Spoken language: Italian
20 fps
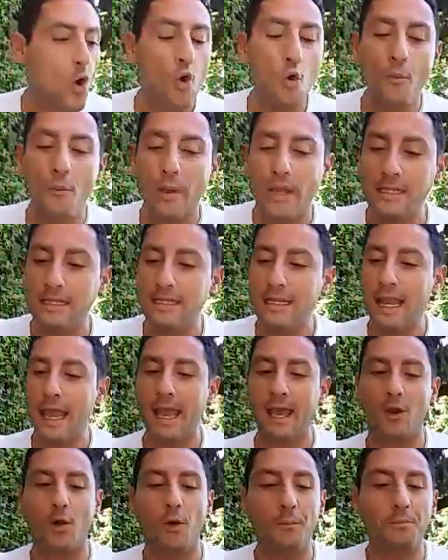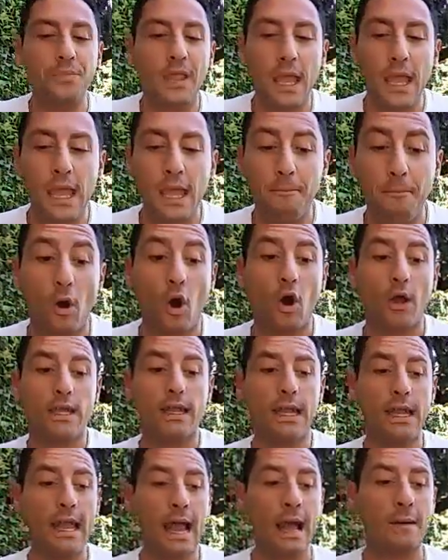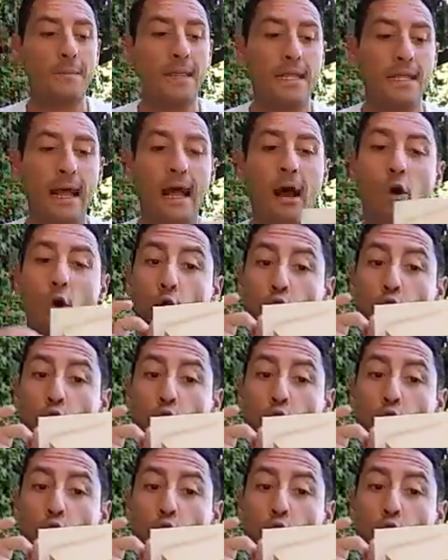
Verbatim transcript: un pensiero. E poi La metà